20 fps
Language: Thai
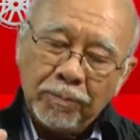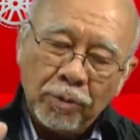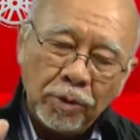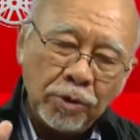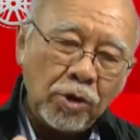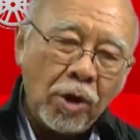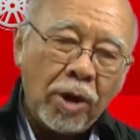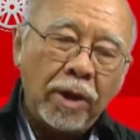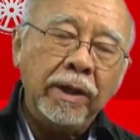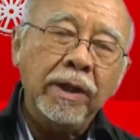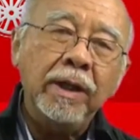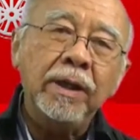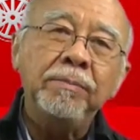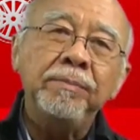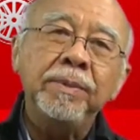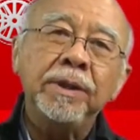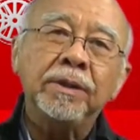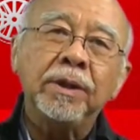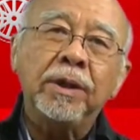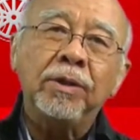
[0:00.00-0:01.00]
บนเกาะนี้
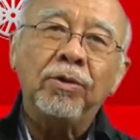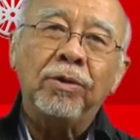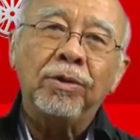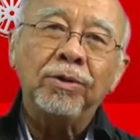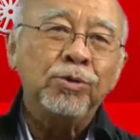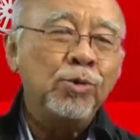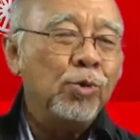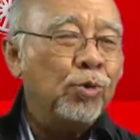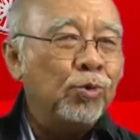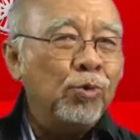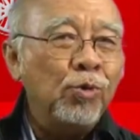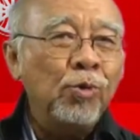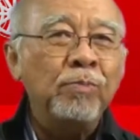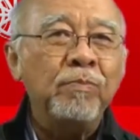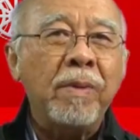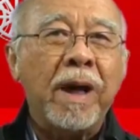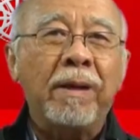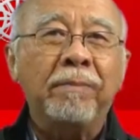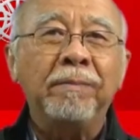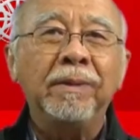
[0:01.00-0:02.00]
มีถนนทุกรู
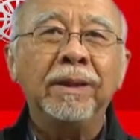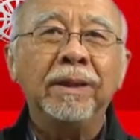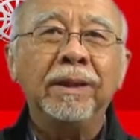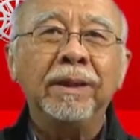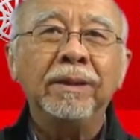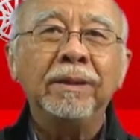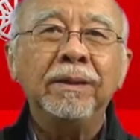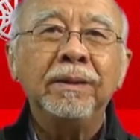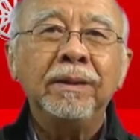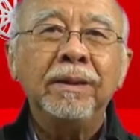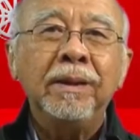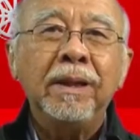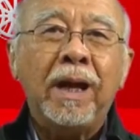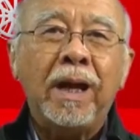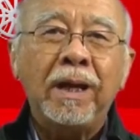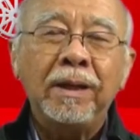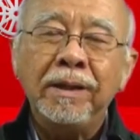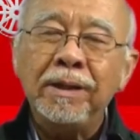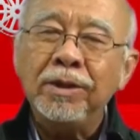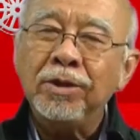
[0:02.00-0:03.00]
ปแบบเลย
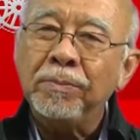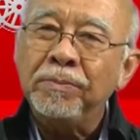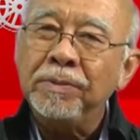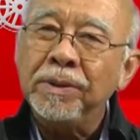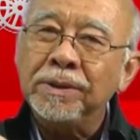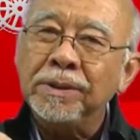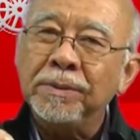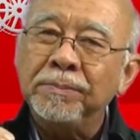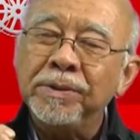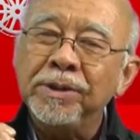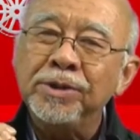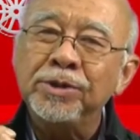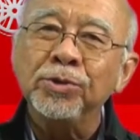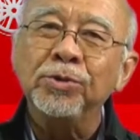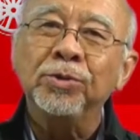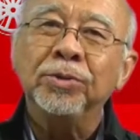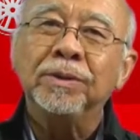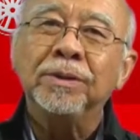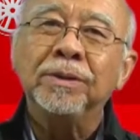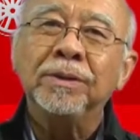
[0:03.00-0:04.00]
อันนี้ก็เพื่อจะพิ
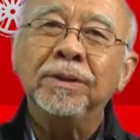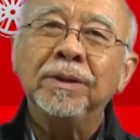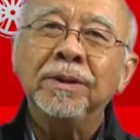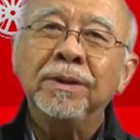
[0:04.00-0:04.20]
สูจน์